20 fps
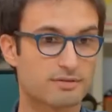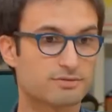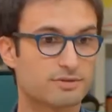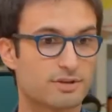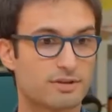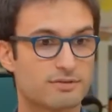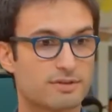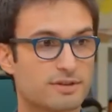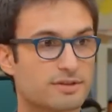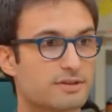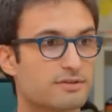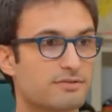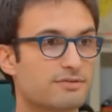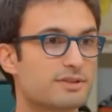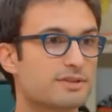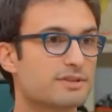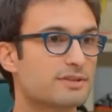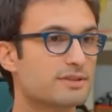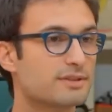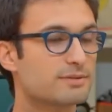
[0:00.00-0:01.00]
vous avez été
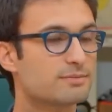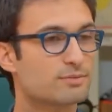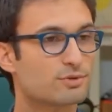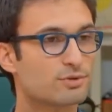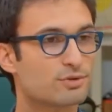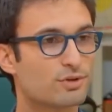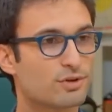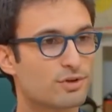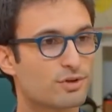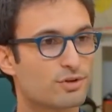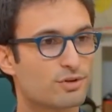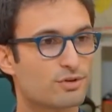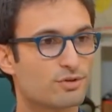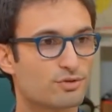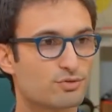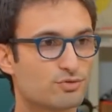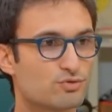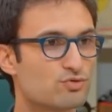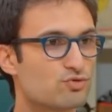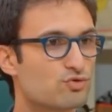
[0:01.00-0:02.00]
victime
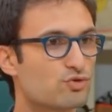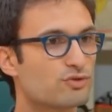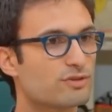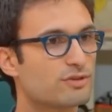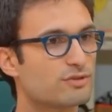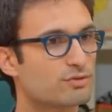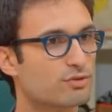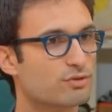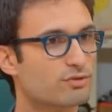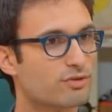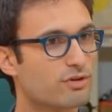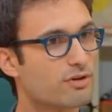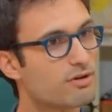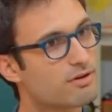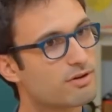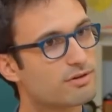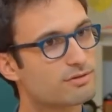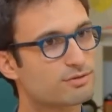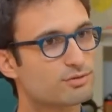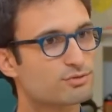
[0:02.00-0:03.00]
euh, d'une justice aux
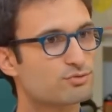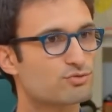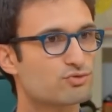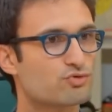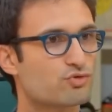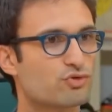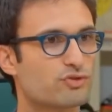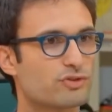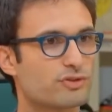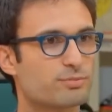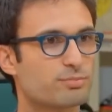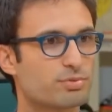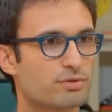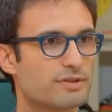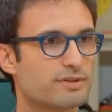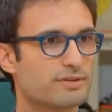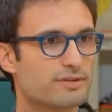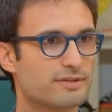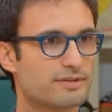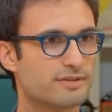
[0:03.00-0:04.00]
ordres, d'une justice
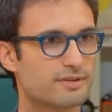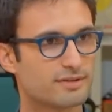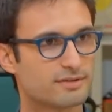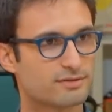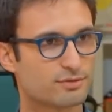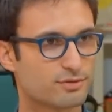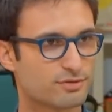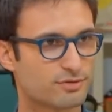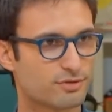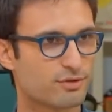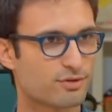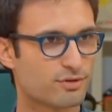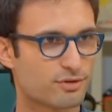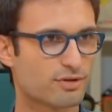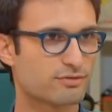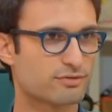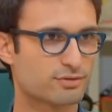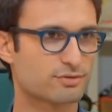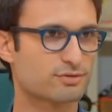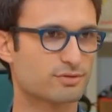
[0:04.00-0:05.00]
politisée Est-ce que c'est
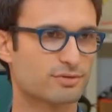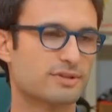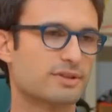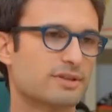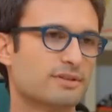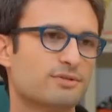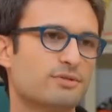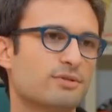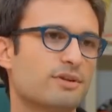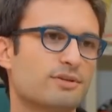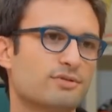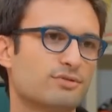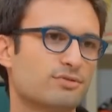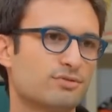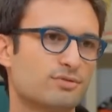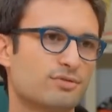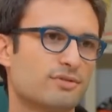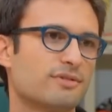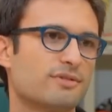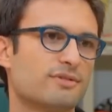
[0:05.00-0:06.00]
encore votre grille de
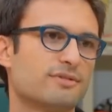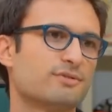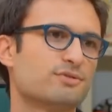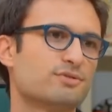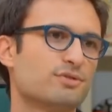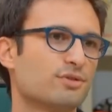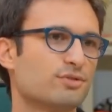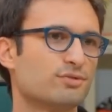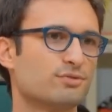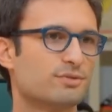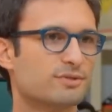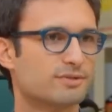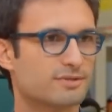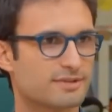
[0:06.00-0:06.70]
lecture euh, aujourd'hui